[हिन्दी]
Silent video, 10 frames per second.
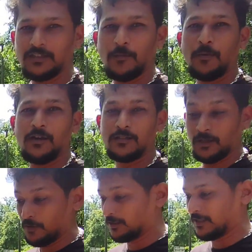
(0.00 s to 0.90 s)
से
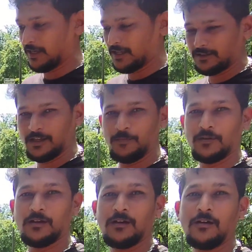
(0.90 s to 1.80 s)
दिवस घेर से
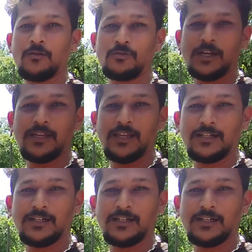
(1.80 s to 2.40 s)
उठा ले